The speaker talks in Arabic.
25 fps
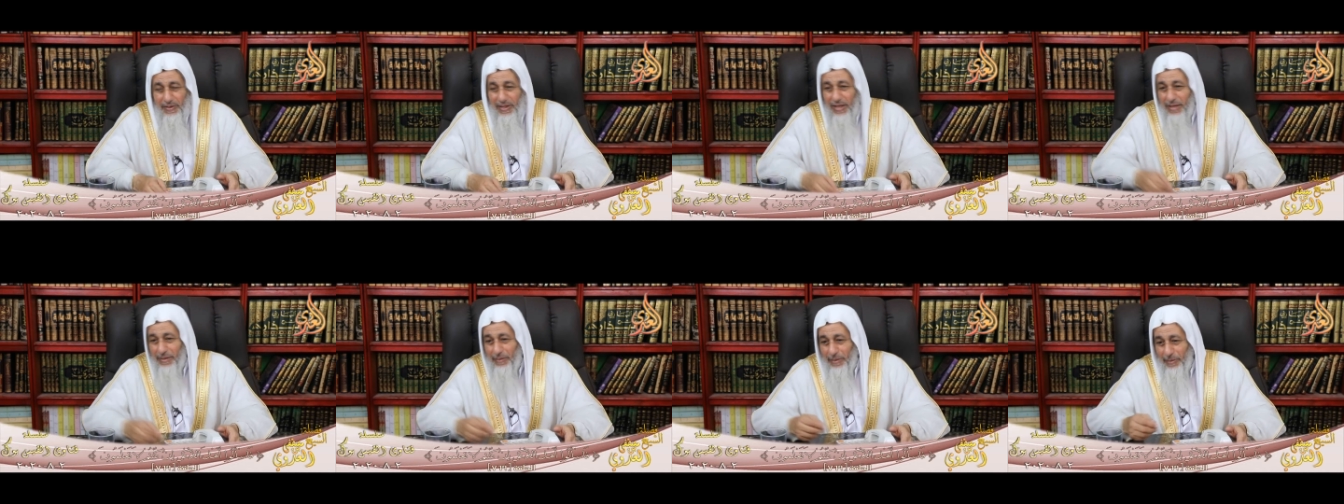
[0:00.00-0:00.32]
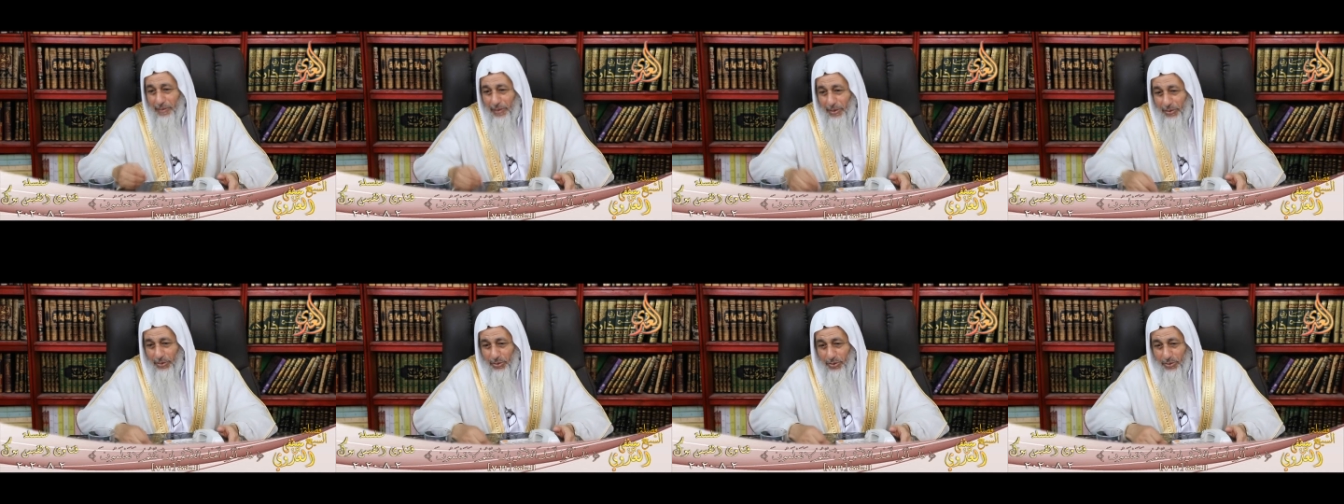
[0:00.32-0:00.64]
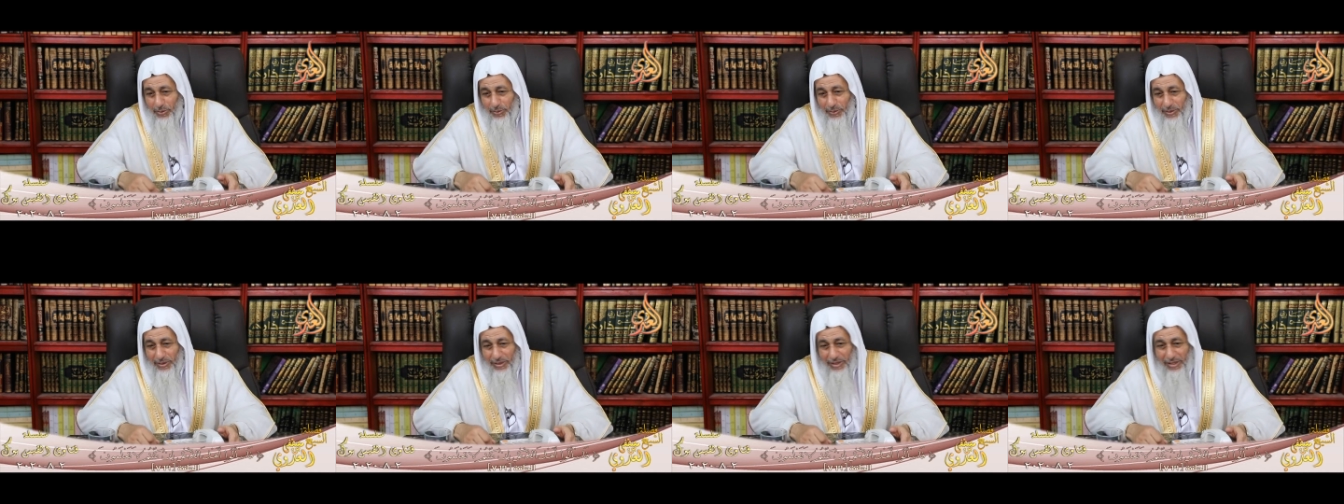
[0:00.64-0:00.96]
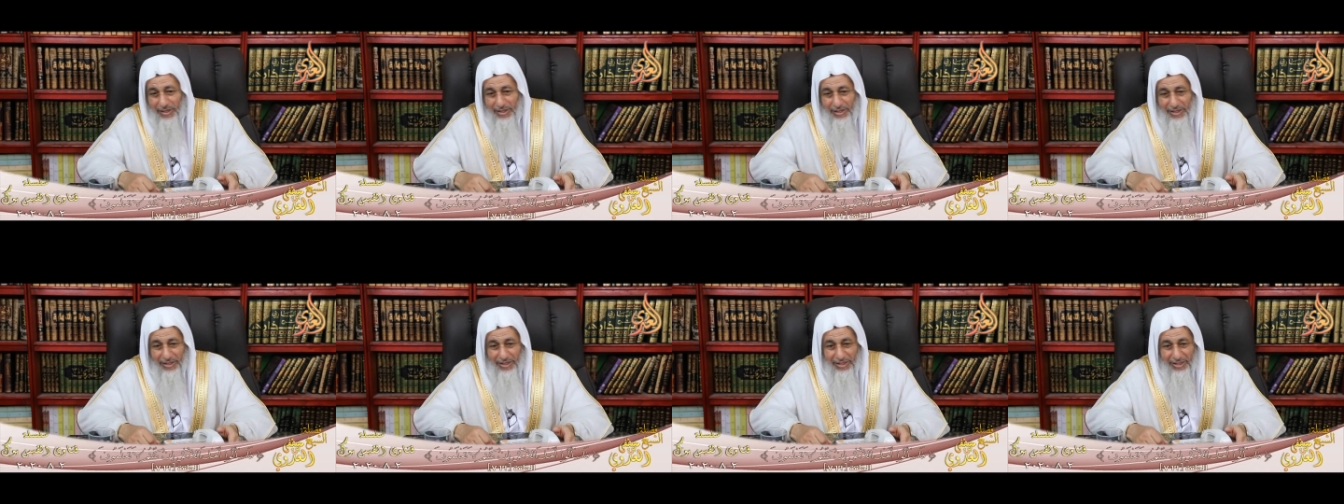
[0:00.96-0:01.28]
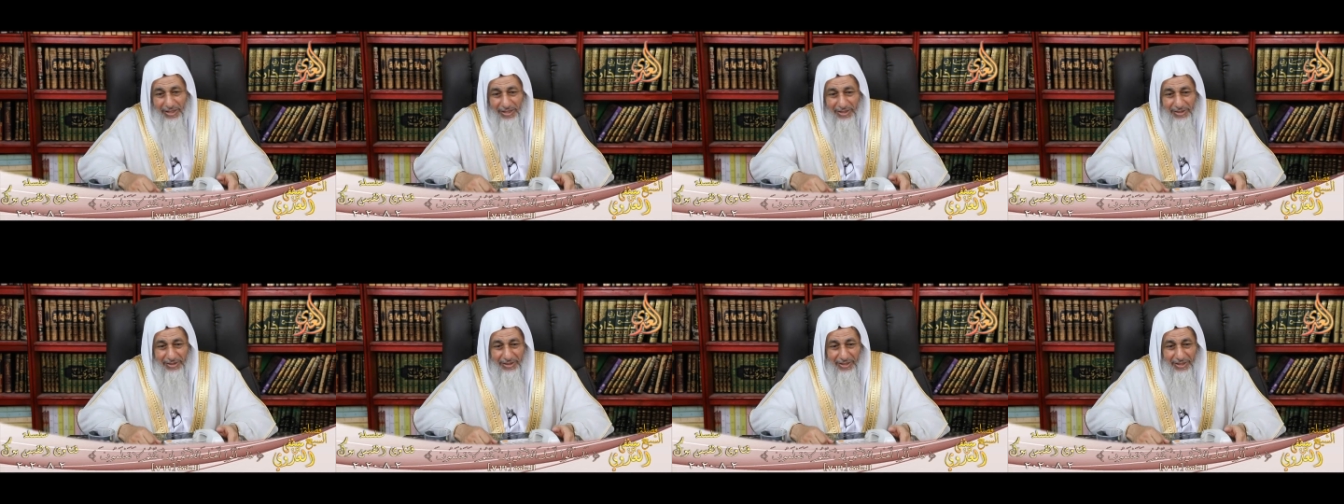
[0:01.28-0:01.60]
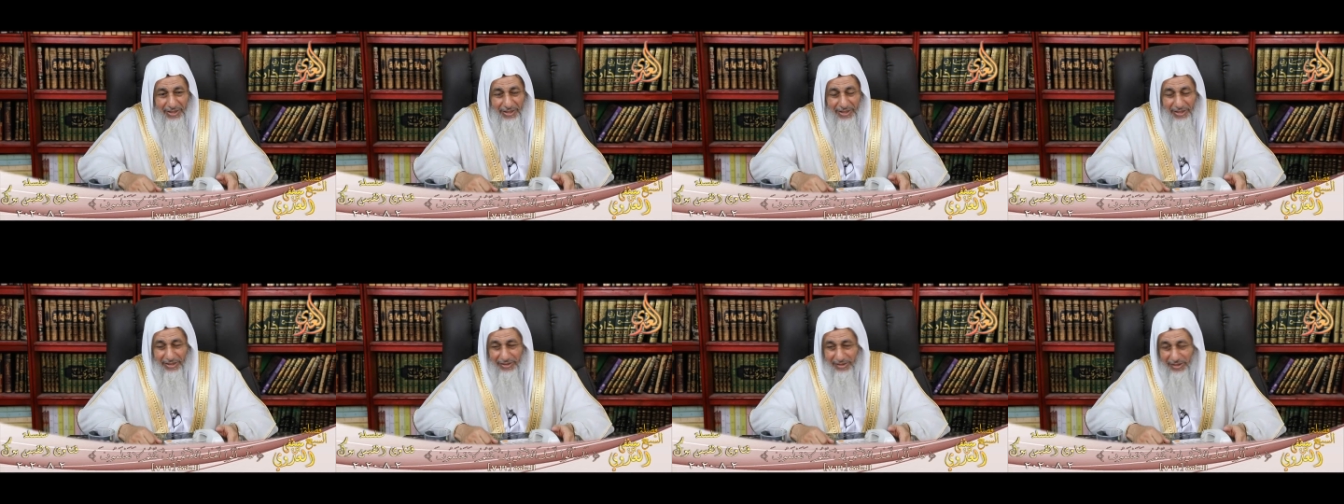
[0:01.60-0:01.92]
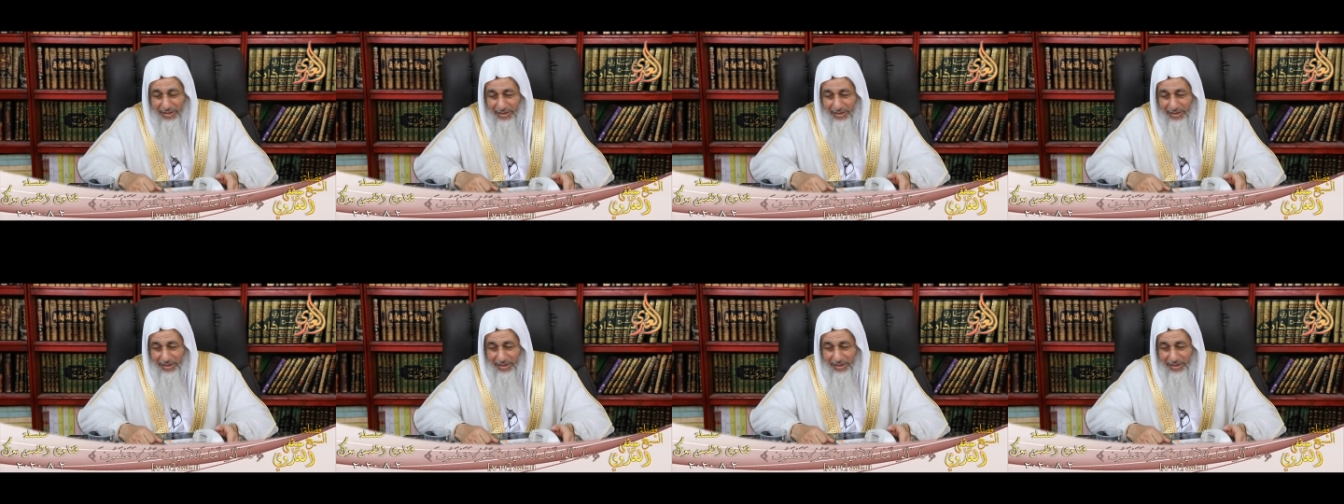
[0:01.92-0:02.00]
ذهب بعضهم إلى أن ليلة